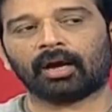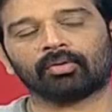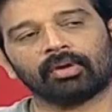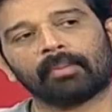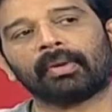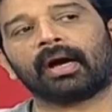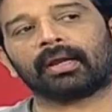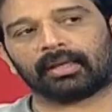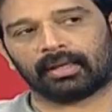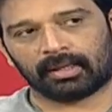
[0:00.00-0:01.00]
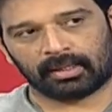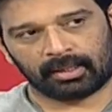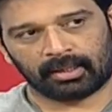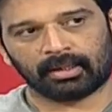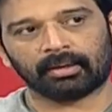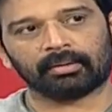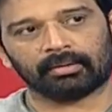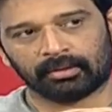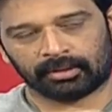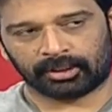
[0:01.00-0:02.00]
నాకు నా భార్య నా
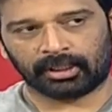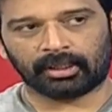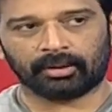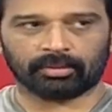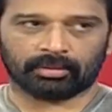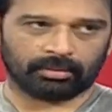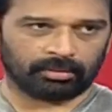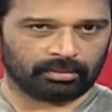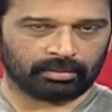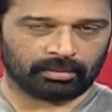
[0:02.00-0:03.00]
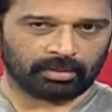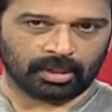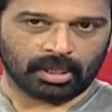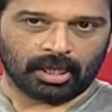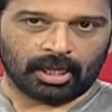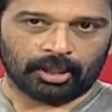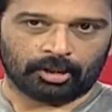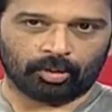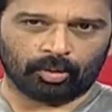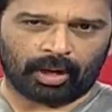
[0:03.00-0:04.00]
చెల్లెలు
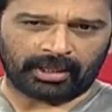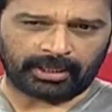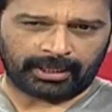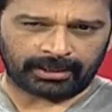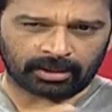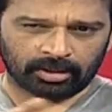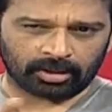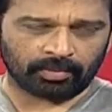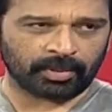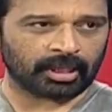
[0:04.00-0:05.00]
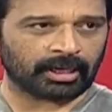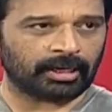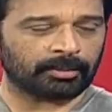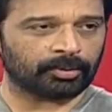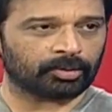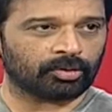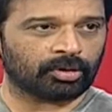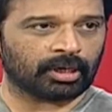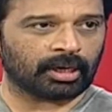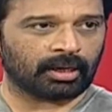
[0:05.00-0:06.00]
తో అతి కష్టం మీద
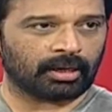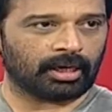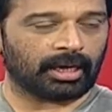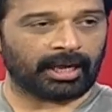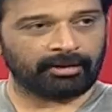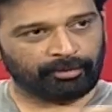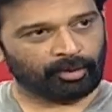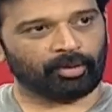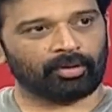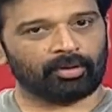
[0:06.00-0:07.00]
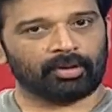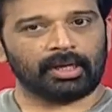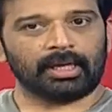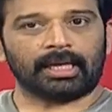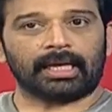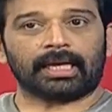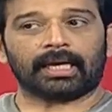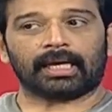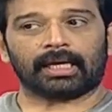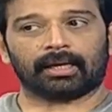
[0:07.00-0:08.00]
గడుపుతున్న లైఫ్లో
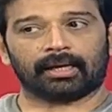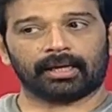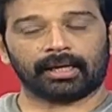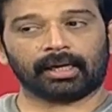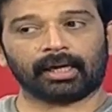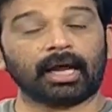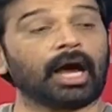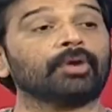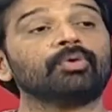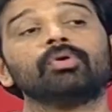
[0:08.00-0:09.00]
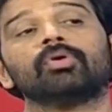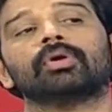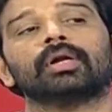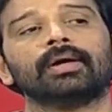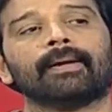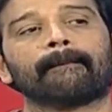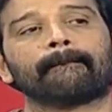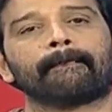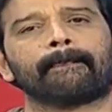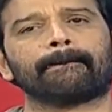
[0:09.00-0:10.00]
ఇక్కడ అనుకోకుండా
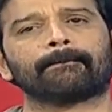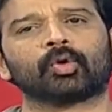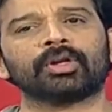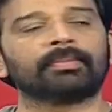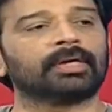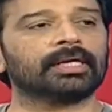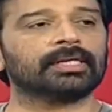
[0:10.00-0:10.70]
కొన్ని